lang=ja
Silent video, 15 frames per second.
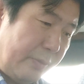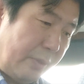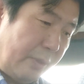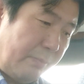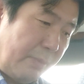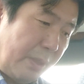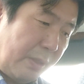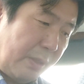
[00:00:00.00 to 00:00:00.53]
です
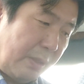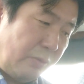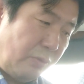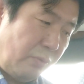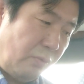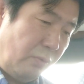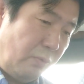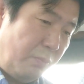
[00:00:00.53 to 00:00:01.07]
からまあ
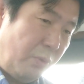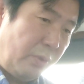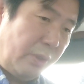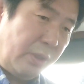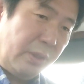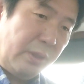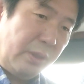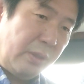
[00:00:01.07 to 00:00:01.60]
家族
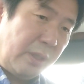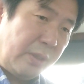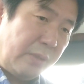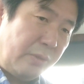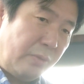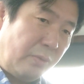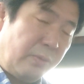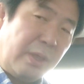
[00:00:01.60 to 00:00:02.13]
思い
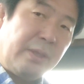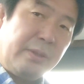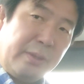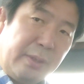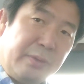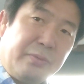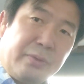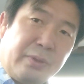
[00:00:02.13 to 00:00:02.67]
な人な
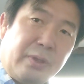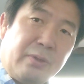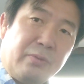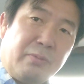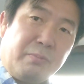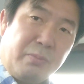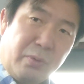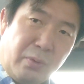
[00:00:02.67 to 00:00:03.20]
んです
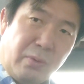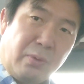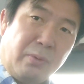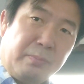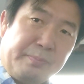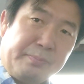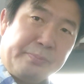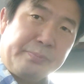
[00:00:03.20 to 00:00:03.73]
けど
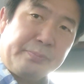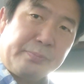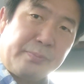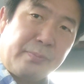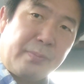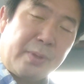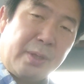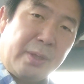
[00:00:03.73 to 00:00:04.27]
も、
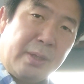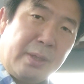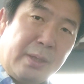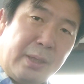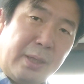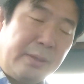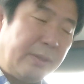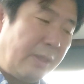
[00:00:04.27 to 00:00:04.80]

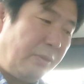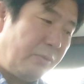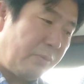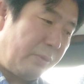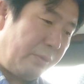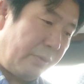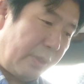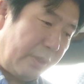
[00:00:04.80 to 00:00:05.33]
相手に
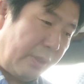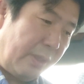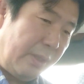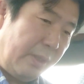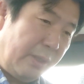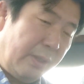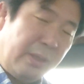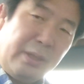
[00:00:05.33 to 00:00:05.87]
とっては
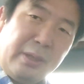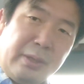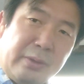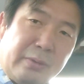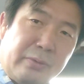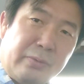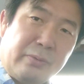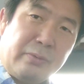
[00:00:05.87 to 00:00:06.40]
ね、
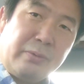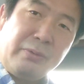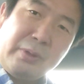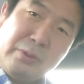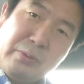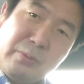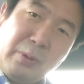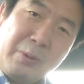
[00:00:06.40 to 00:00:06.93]
そ
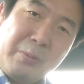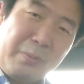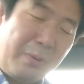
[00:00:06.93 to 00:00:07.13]
れはちょっと